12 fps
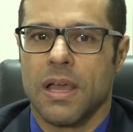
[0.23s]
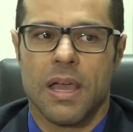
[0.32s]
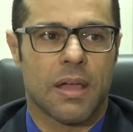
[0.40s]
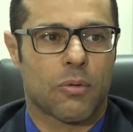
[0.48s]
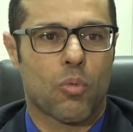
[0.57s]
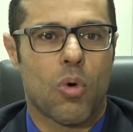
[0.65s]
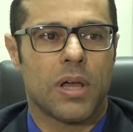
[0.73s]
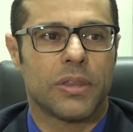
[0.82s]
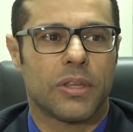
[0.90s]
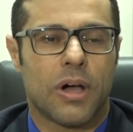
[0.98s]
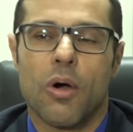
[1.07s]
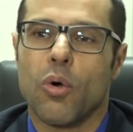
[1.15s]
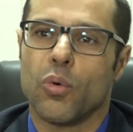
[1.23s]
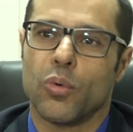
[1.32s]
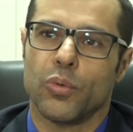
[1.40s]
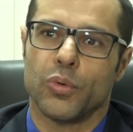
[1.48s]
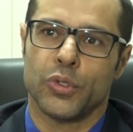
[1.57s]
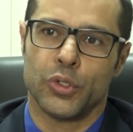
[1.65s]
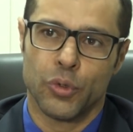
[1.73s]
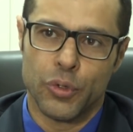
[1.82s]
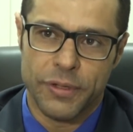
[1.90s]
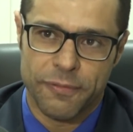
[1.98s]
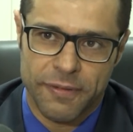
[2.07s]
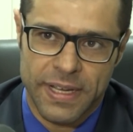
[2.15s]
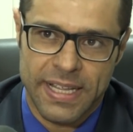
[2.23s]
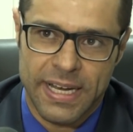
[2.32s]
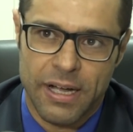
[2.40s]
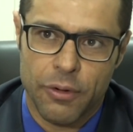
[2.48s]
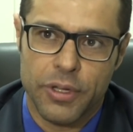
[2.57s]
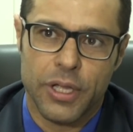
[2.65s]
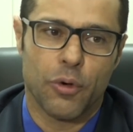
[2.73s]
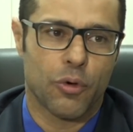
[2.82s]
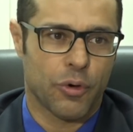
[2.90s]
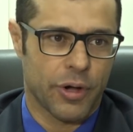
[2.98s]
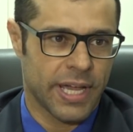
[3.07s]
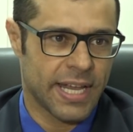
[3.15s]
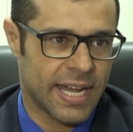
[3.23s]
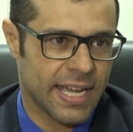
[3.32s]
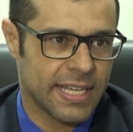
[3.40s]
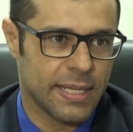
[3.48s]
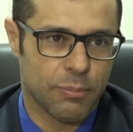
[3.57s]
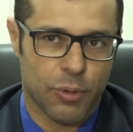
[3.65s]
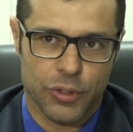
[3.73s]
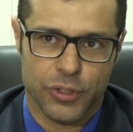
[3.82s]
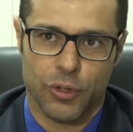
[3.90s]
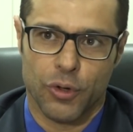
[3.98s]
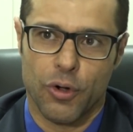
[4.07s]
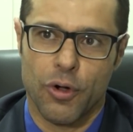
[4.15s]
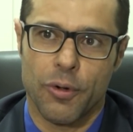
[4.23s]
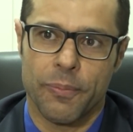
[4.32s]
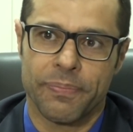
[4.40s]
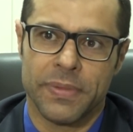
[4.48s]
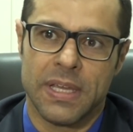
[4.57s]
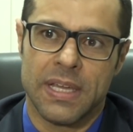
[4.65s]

É, quanto ao júri federal que ocorrerá aqui em Mossoró,